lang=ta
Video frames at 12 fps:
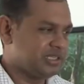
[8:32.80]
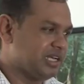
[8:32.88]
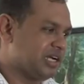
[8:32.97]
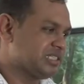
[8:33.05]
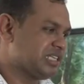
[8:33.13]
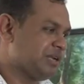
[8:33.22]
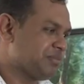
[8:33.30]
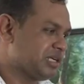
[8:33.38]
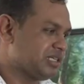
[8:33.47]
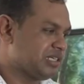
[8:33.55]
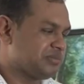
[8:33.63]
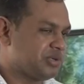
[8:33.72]
ரீதியாக அமைதியாக
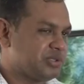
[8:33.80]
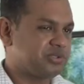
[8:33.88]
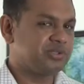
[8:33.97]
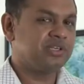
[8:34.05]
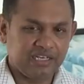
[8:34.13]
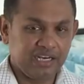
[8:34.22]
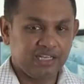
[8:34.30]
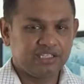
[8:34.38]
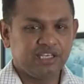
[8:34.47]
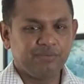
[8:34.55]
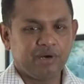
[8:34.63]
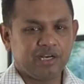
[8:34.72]
செயல்படுகின்ற பொழுது நல்ல
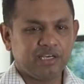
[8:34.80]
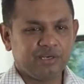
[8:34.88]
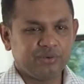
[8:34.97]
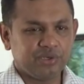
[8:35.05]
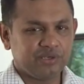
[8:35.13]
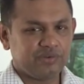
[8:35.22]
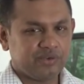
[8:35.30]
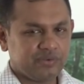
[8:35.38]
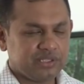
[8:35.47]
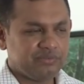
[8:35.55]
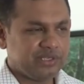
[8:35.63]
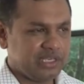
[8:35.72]
தீர்மானங்களை நோக்கி
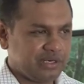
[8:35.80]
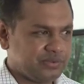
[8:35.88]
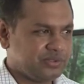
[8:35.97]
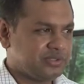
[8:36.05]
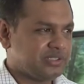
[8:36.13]
வருவதும் இயல்பு